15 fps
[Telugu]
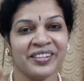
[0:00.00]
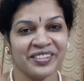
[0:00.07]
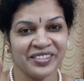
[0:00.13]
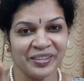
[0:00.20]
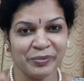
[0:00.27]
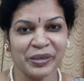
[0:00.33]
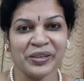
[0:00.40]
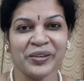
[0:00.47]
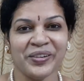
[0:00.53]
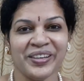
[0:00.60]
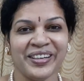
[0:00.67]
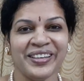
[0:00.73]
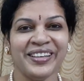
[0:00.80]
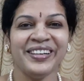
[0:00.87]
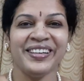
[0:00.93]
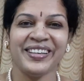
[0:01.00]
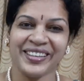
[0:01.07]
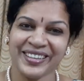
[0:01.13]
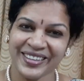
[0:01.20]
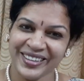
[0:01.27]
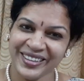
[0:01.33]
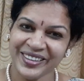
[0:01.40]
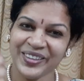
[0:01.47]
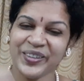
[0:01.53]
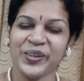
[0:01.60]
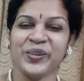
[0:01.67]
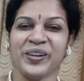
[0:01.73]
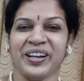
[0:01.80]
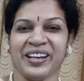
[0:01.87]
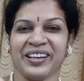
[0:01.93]
క్షేమంగా ఉండండి టేక్ కేర్
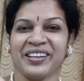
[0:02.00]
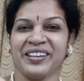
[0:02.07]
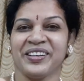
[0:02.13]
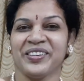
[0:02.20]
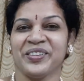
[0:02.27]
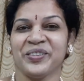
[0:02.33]
గుడ్ లక్